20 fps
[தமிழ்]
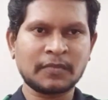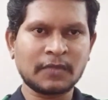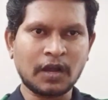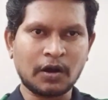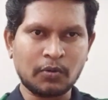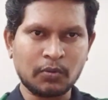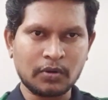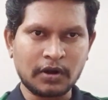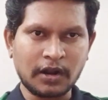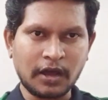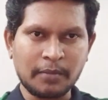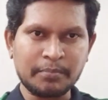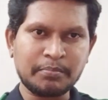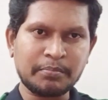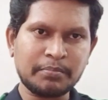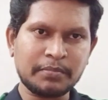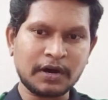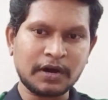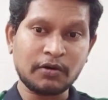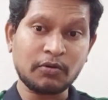அவங்களோட
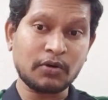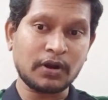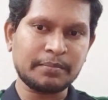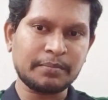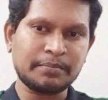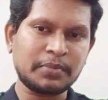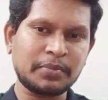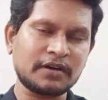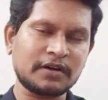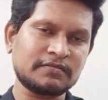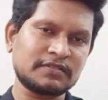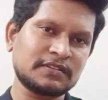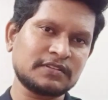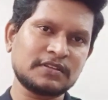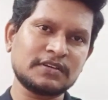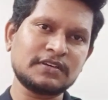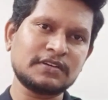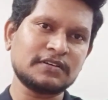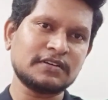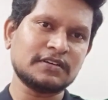அவரோட அப்பா
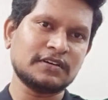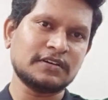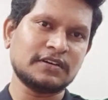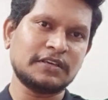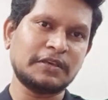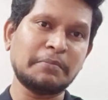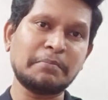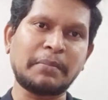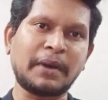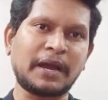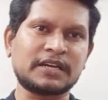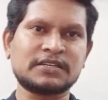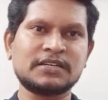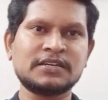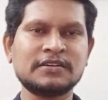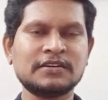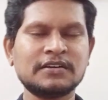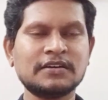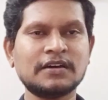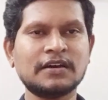வந்து இம்பேக்ட்
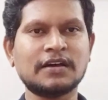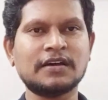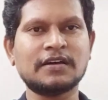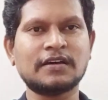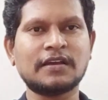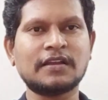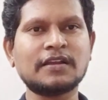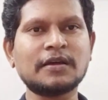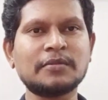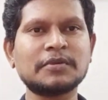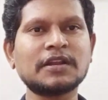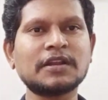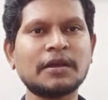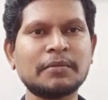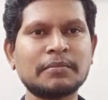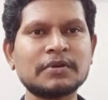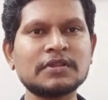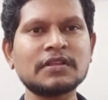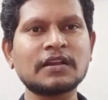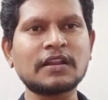என்ன அப்படின்னா
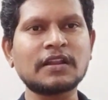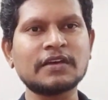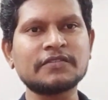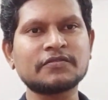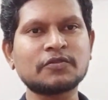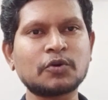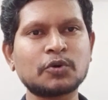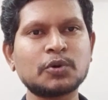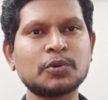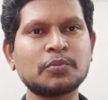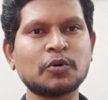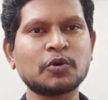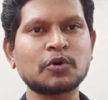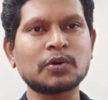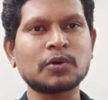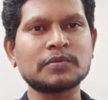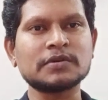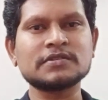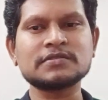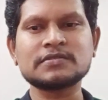இப்படி தான் லைஃப் கொண்டு
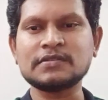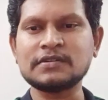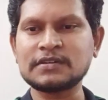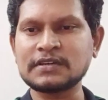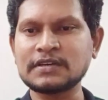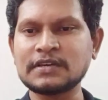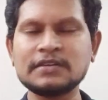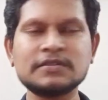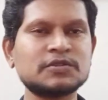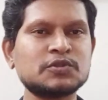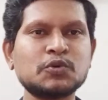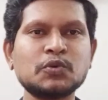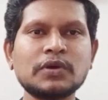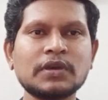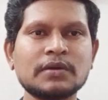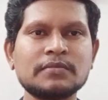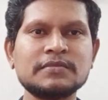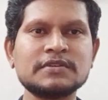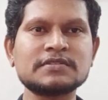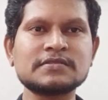போகணும் அப்படின்னு சொல்லிட்டு ஹீ இஸ்
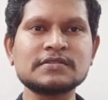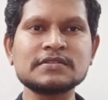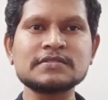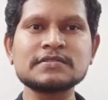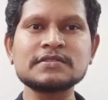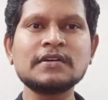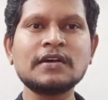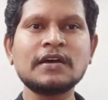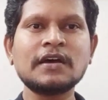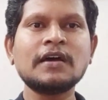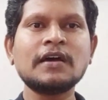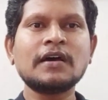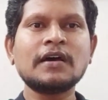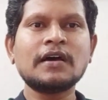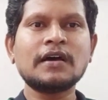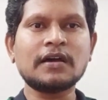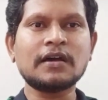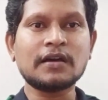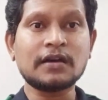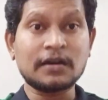டூயிங் எ பிஸ்னஸ்
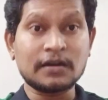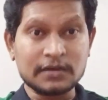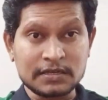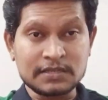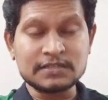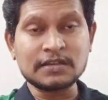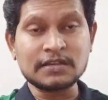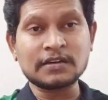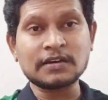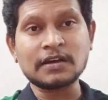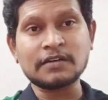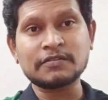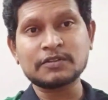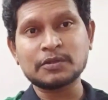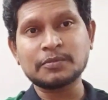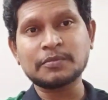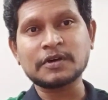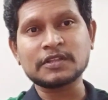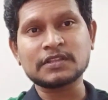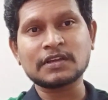ரீசெண்டாக
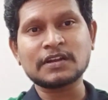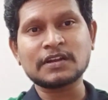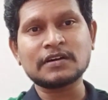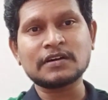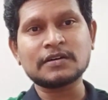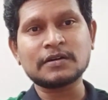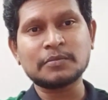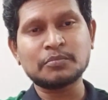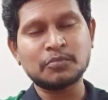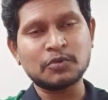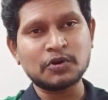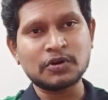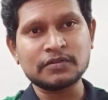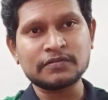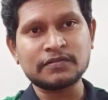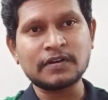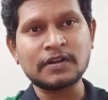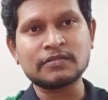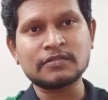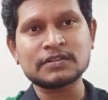வந்து பார்த்திங்கன்னா
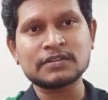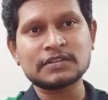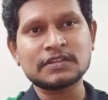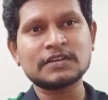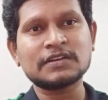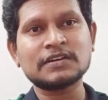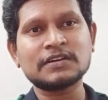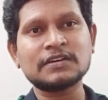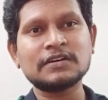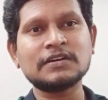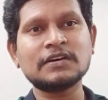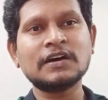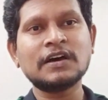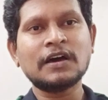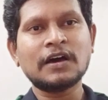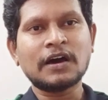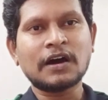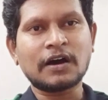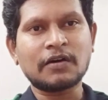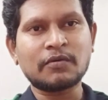பியூட்டிஃபுல்லாக வந்து
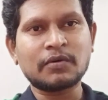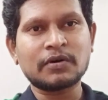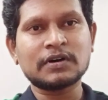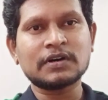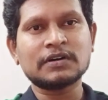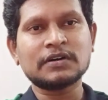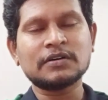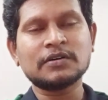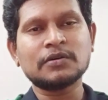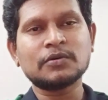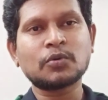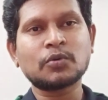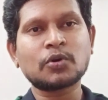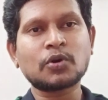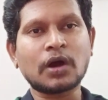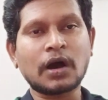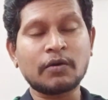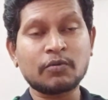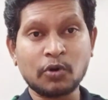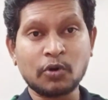அவன்
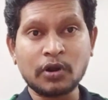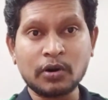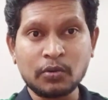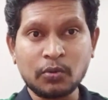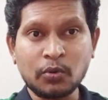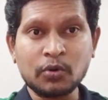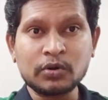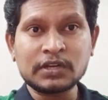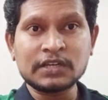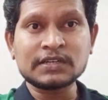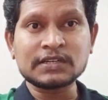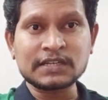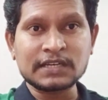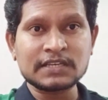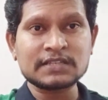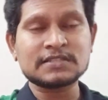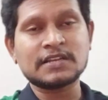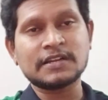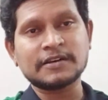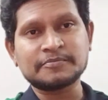அவனோட ஓன்
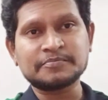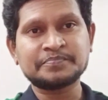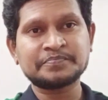ஏர்னிங்ஸில்